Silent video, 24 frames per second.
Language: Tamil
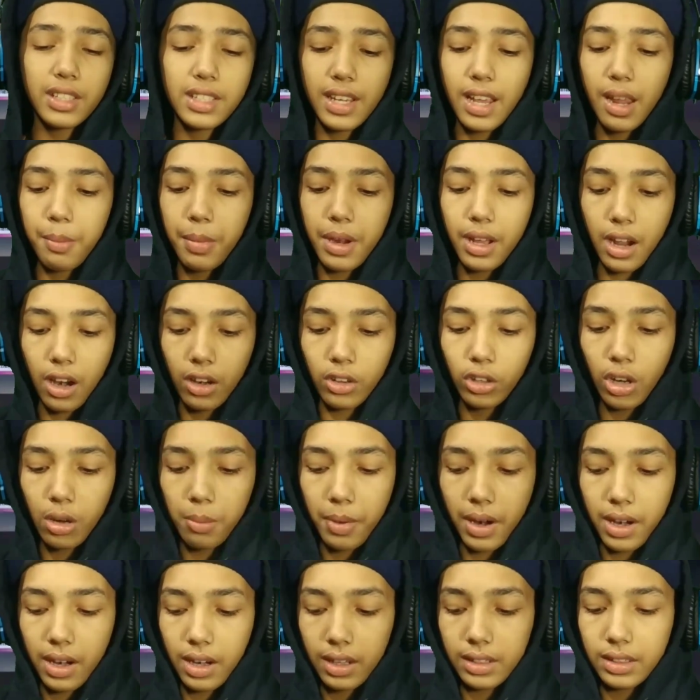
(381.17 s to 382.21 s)
வச்சே எப்படி
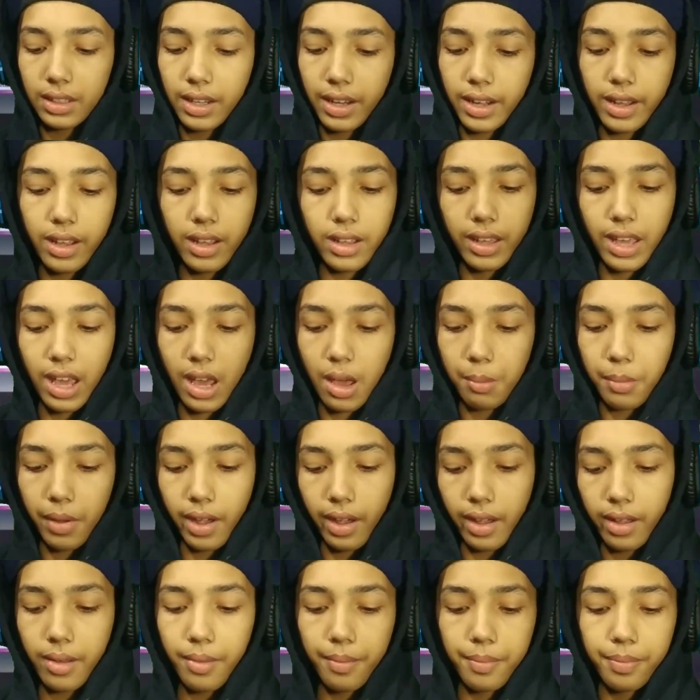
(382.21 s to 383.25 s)
கண்ட்ரோல் பண்ணுறதுன்னு
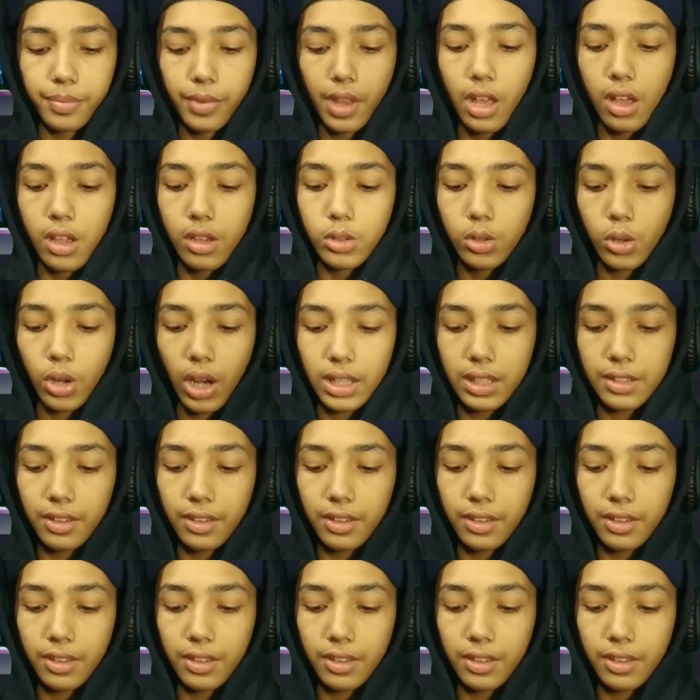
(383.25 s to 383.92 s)
கேமை ஸோ